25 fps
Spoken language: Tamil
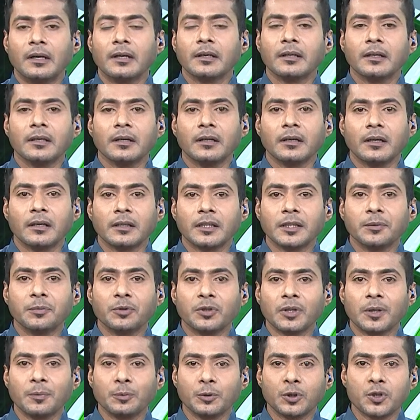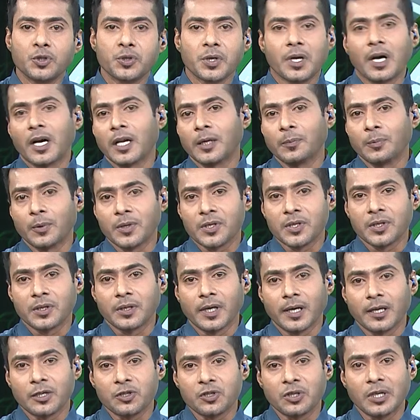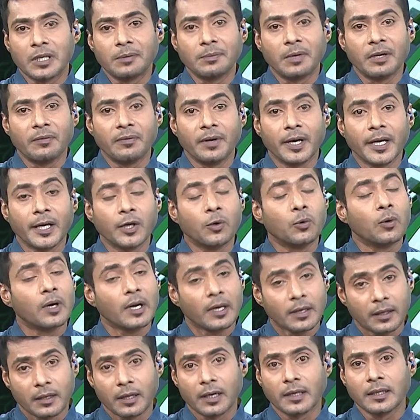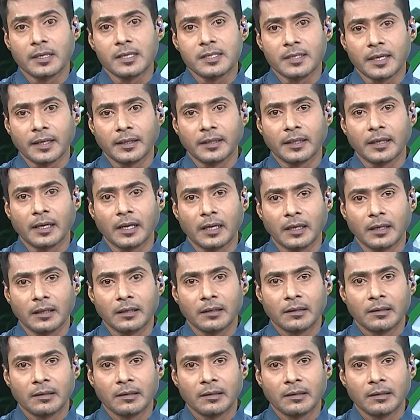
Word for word: அஇஅதிமுக பொதுச் செயலாளர் புரட்சி தாய் சின்னம்மா வெளியிட்டுள்ள இரங்கல் செய்திகள்